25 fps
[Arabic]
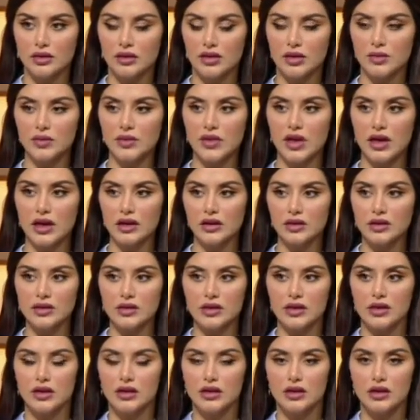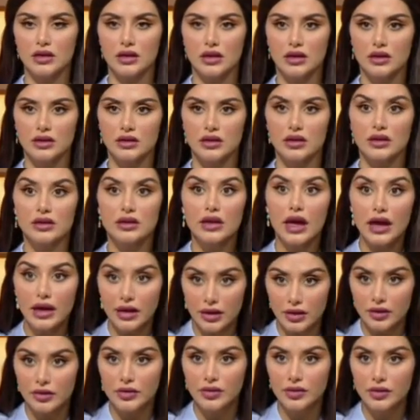تبدأ تصير آه،
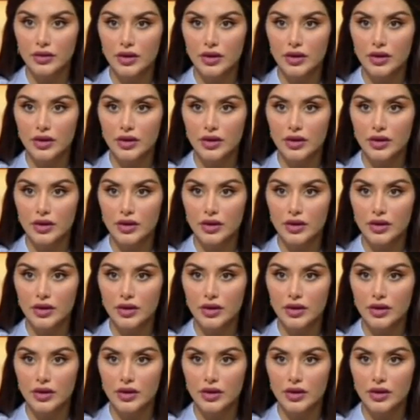تخرف